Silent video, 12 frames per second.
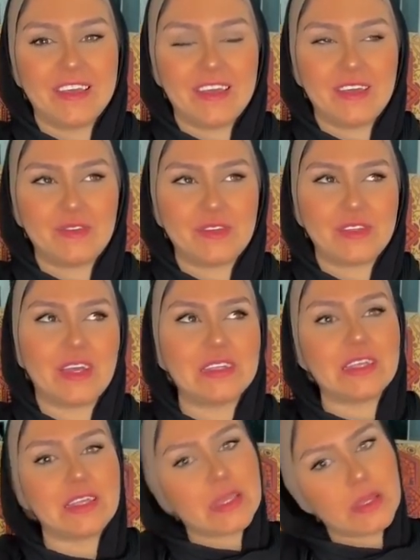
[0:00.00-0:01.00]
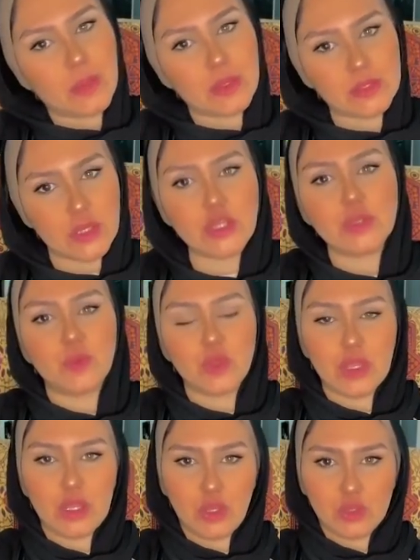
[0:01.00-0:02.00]
آه، فالنهارده هنتكلم عن طاقه
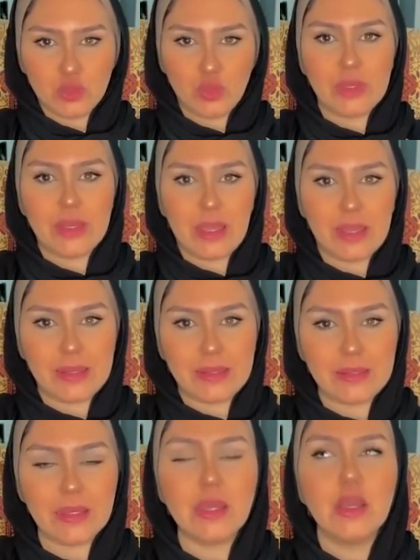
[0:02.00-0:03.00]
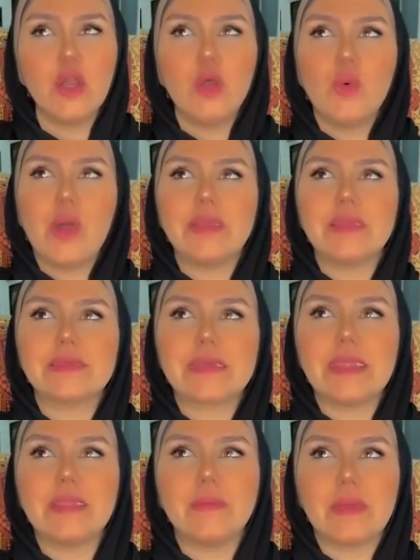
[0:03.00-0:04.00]
برج الثور الحاليه
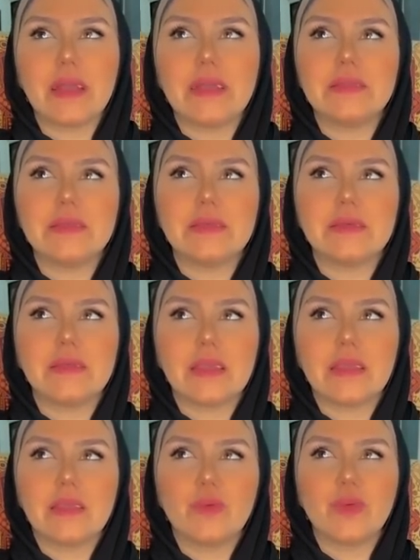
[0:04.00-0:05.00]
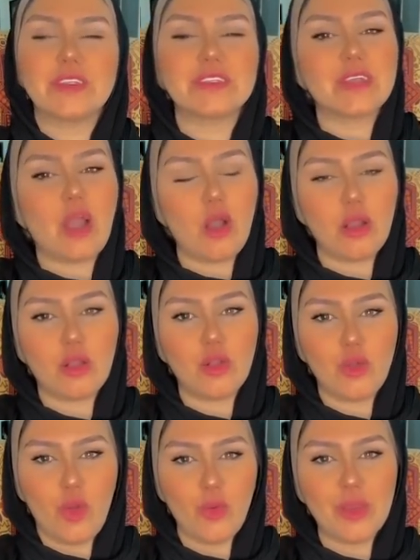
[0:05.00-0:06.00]
وهنتكلم عن يعني واتس
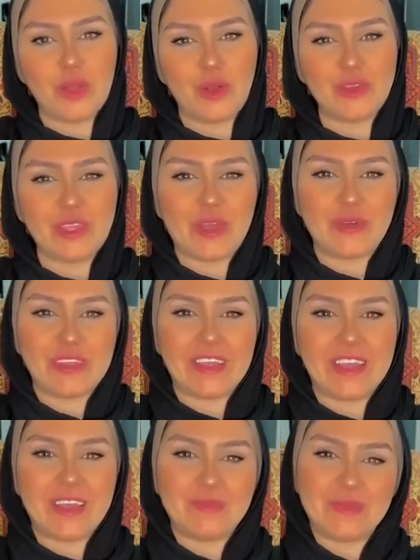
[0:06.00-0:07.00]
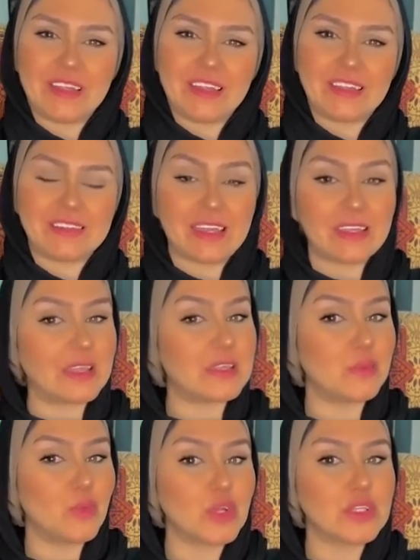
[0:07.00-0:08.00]
جوينج اون او ايه اهم التغييرات
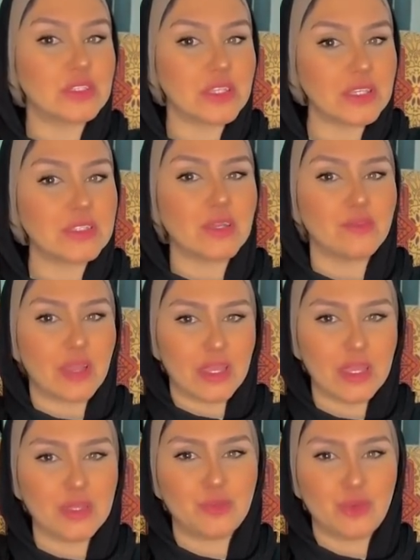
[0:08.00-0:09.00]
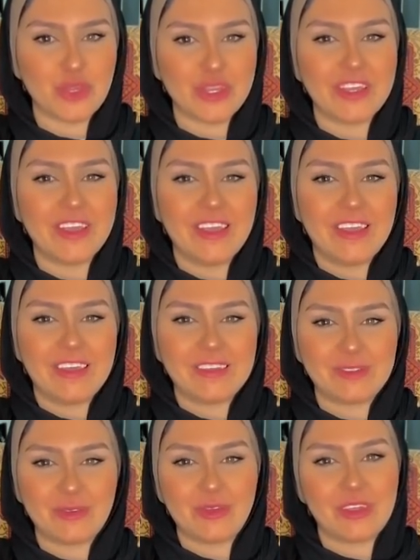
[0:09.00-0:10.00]
اللي ممكن تحصل في حياه برج
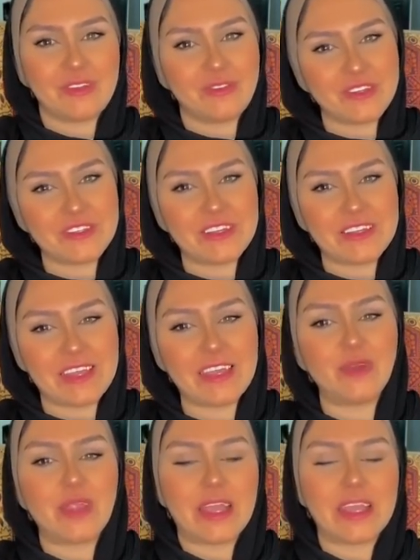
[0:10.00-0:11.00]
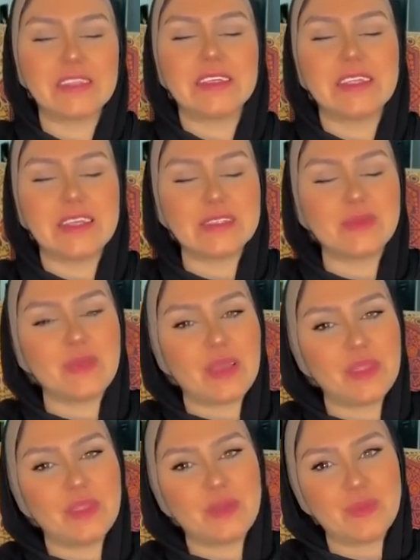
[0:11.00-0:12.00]
الثور الفتره الجايه والحاجات اللي لازم
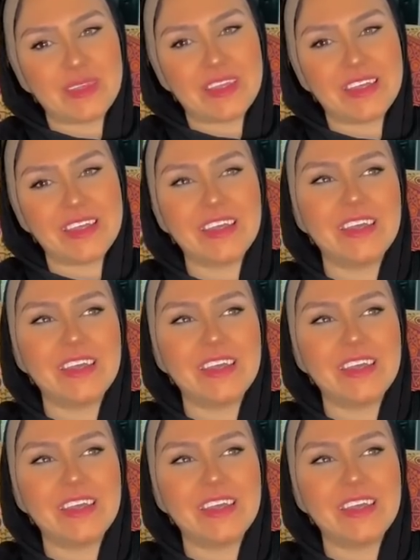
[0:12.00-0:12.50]
يحذر منها